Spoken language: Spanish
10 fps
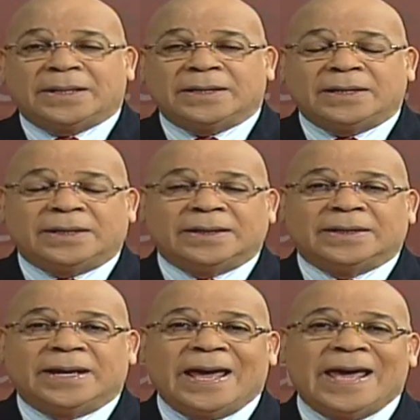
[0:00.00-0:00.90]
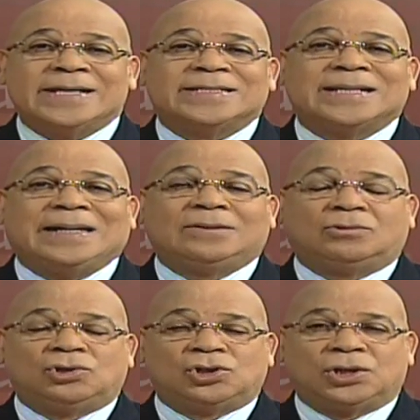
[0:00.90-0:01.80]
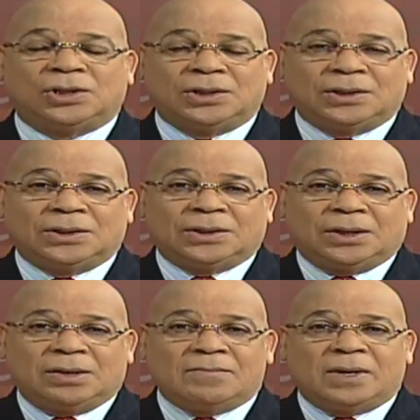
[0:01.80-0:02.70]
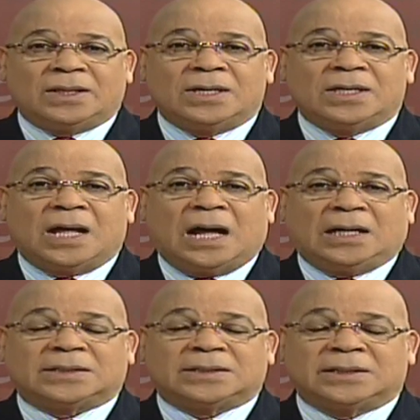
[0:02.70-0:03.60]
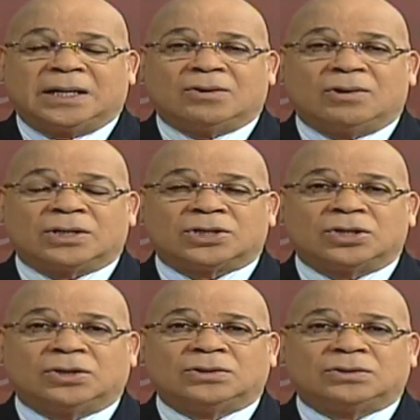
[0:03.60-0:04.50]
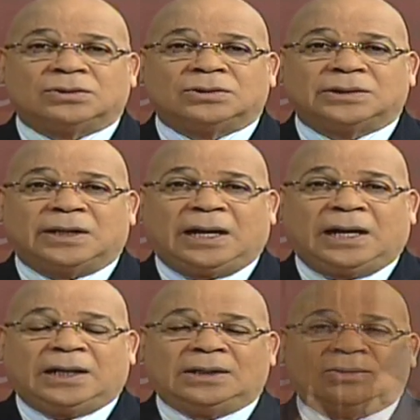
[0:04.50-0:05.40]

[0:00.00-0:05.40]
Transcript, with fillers: pedir esta noche medidas de coerción contra